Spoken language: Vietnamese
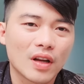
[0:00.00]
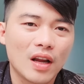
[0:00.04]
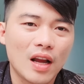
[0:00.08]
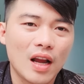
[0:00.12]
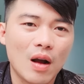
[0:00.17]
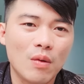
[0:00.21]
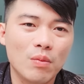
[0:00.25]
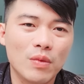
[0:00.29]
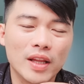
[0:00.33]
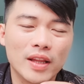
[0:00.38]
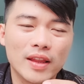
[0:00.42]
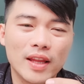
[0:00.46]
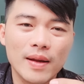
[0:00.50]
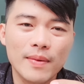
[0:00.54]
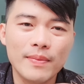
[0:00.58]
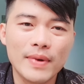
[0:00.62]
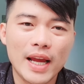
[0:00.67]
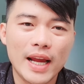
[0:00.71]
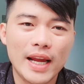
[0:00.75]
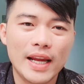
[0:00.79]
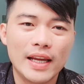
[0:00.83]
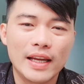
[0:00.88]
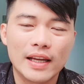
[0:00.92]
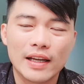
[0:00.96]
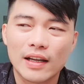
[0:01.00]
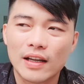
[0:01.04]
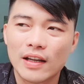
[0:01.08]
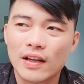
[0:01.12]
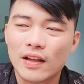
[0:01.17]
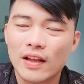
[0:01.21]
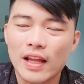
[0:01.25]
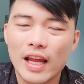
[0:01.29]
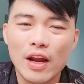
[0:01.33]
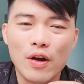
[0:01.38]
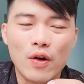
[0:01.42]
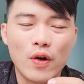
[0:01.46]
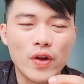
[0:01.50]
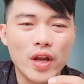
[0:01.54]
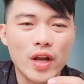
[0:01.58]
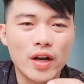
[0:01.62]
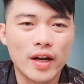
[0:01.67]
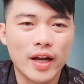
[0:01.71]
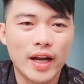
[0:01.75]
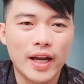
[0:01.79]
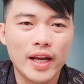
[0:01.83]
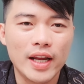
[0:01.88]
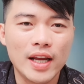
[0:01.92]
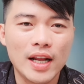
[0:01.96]
ông lê tím này theo hoi nhân
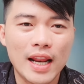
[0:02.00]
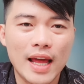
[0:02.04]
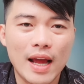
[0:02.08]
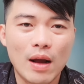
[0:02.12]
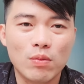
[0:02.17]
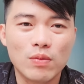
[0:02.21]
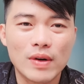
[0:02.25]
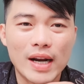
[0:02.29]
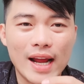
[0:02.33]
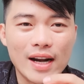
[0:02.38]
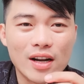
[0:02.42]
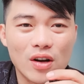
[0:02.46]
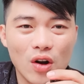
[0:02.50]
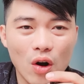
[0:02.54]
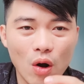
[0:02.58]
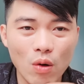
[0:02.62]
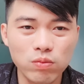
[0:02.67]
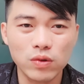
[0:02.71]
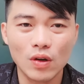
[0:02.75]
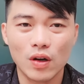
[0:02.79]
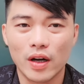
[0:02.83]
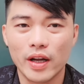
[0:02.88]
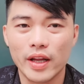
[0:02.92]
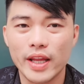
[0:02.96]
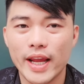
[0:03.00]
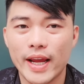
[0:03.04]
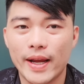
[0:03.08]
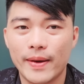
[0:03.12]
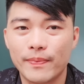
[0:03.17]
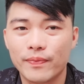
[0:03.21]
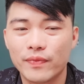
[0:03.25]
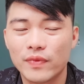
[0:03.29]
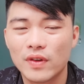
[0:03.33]
nghĩ là ông đã trốn rồi cả nhà